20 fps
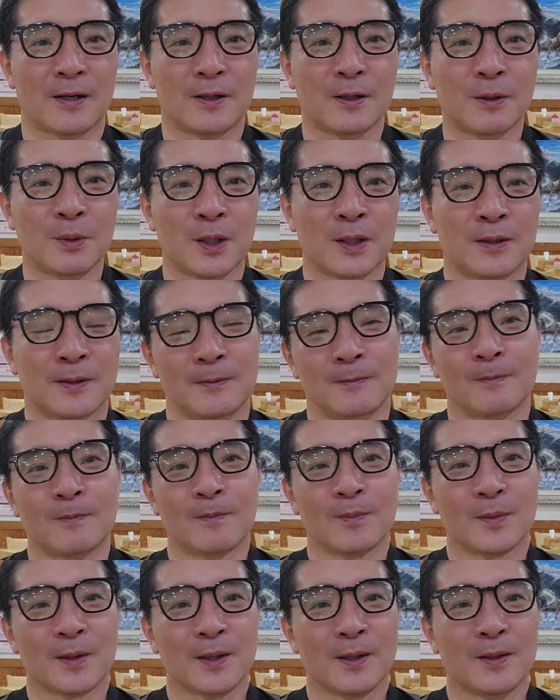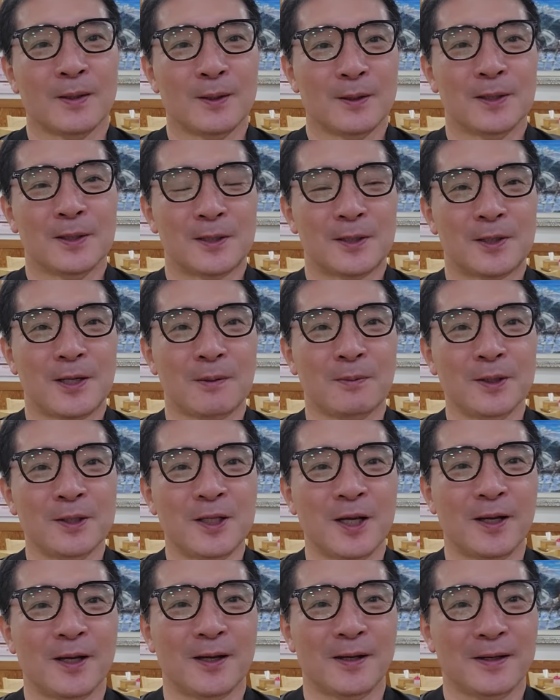그러면은 세
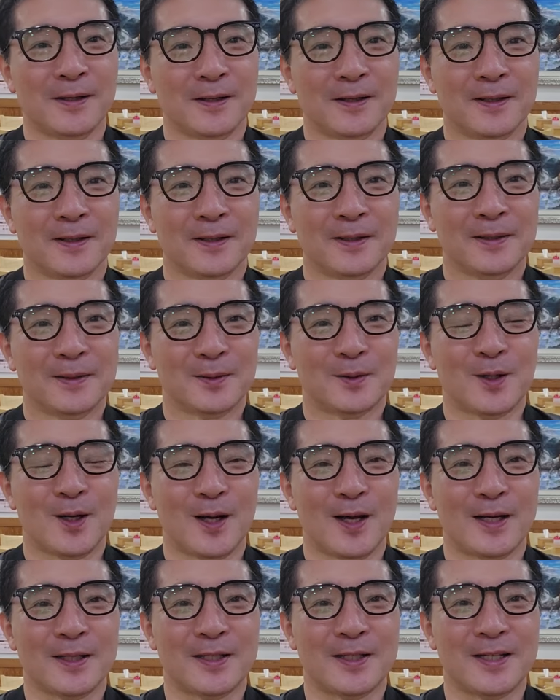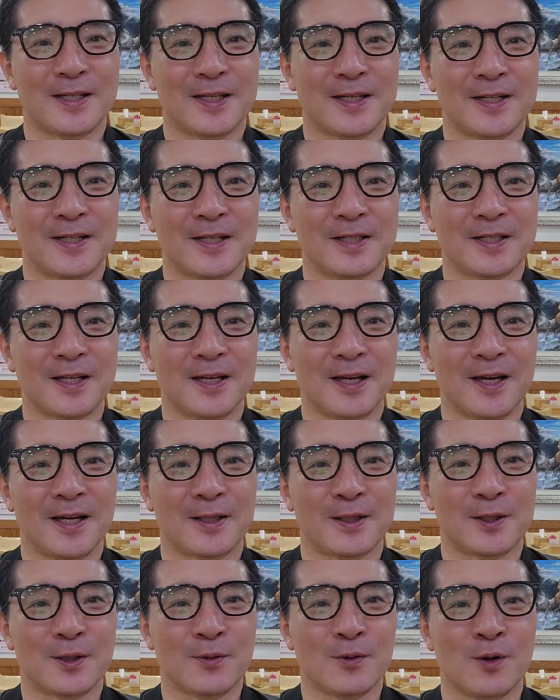번째, 자, 찍을
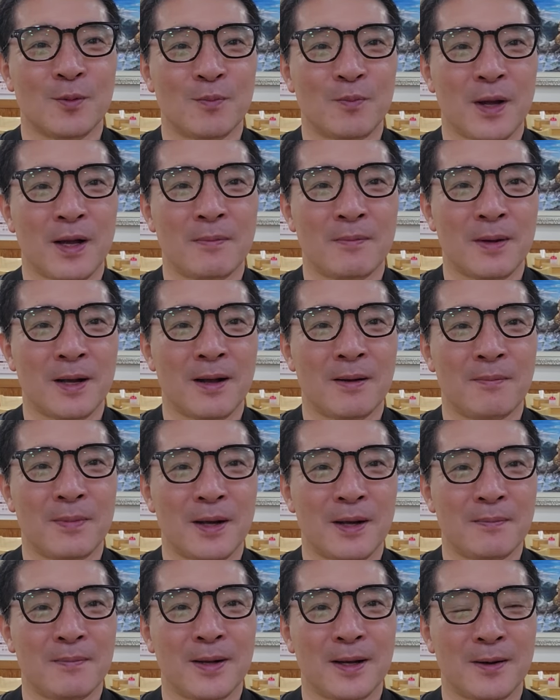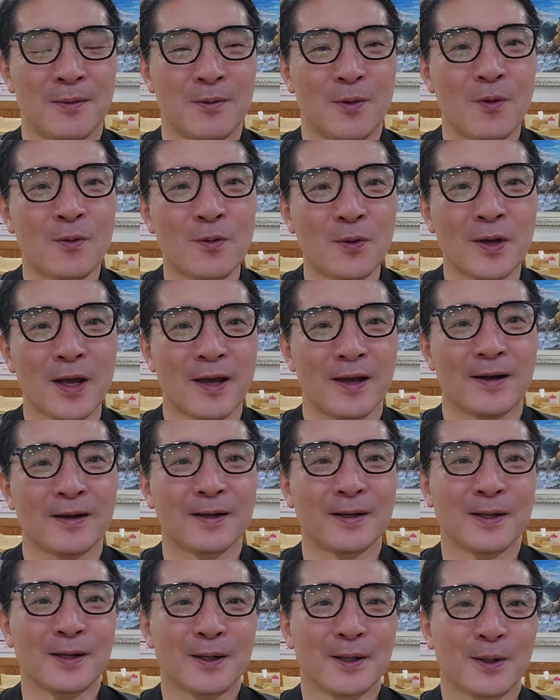직자에 전국 방방방방 꼭꼭에
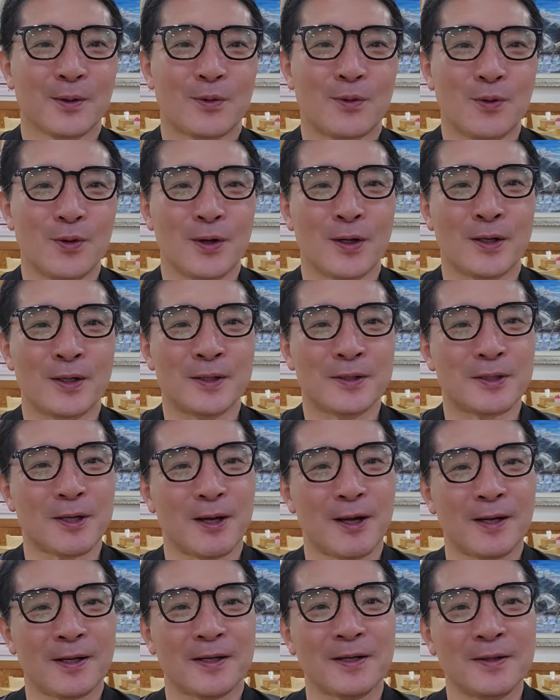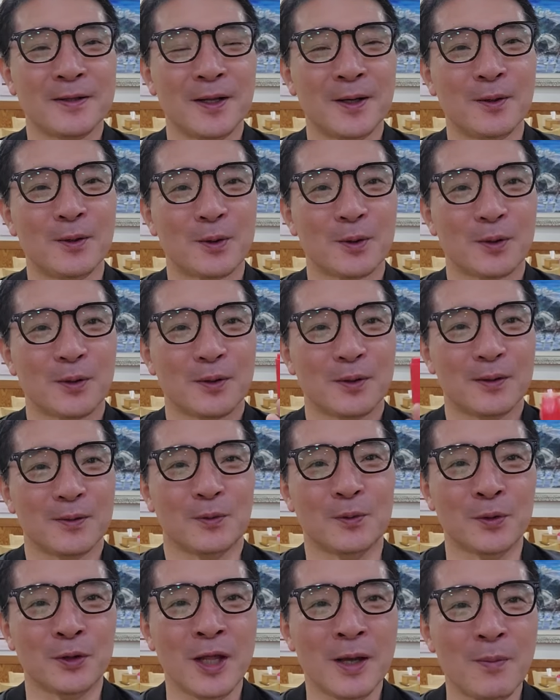훈련을 잘 끝내고
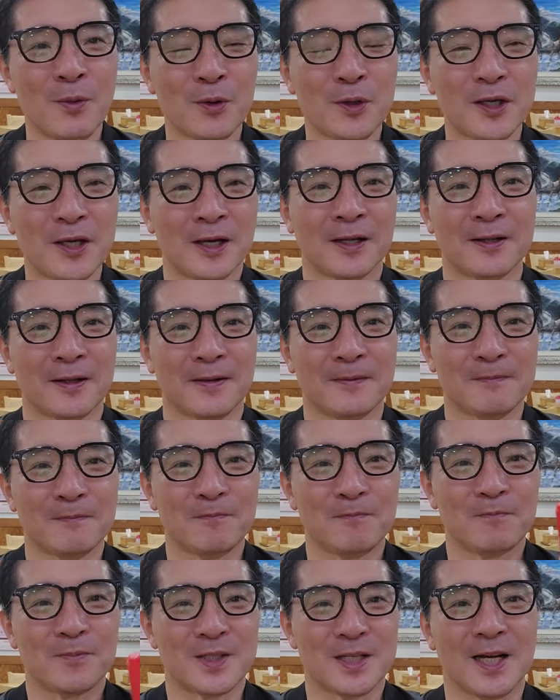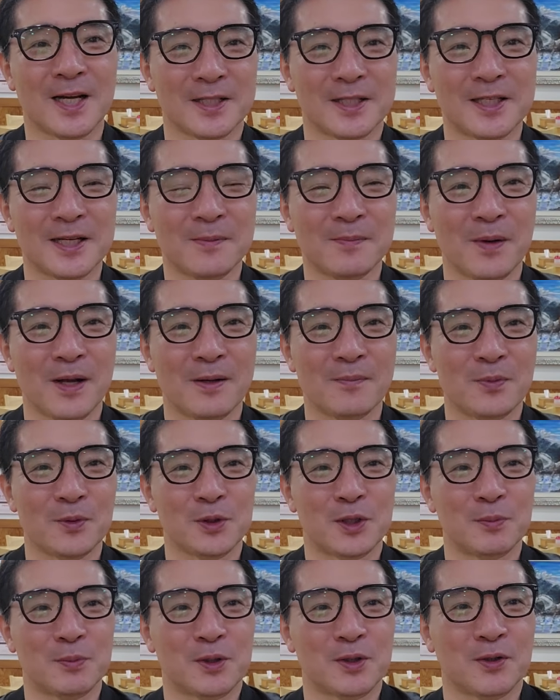원대복귀한 자, 찍방
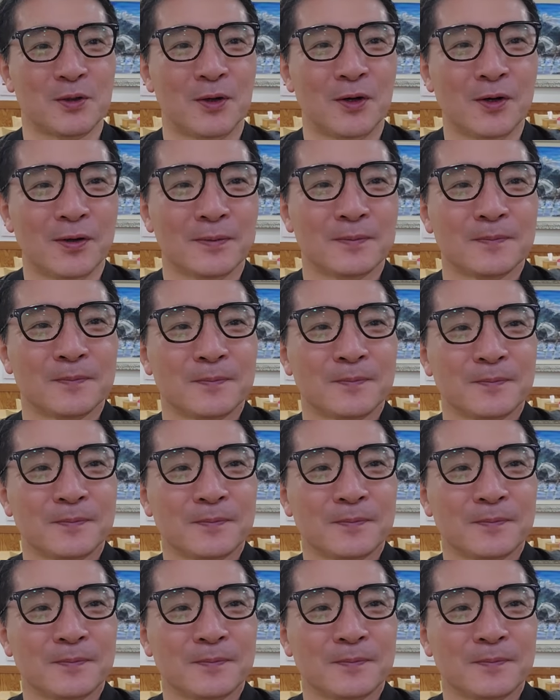보십시오.